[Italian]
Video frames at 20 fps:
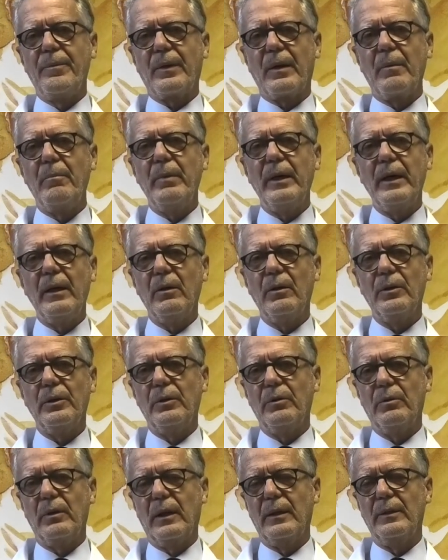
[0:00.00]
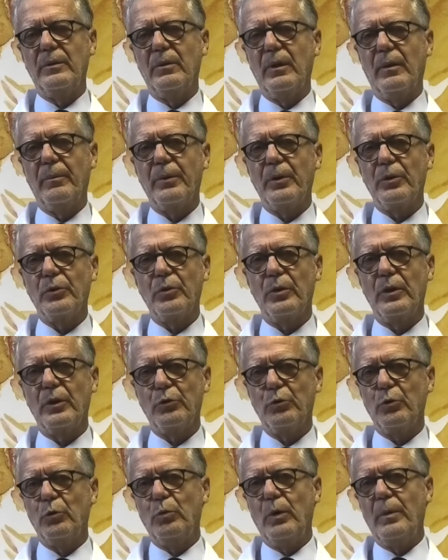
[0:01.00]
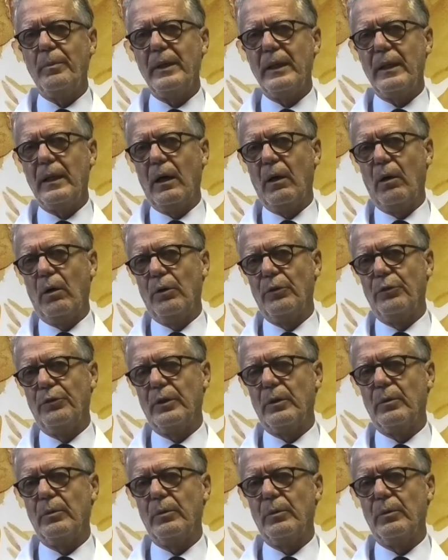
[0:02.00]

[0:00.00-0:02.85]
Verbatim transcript: meno di una, di una persona su 2000 oggi,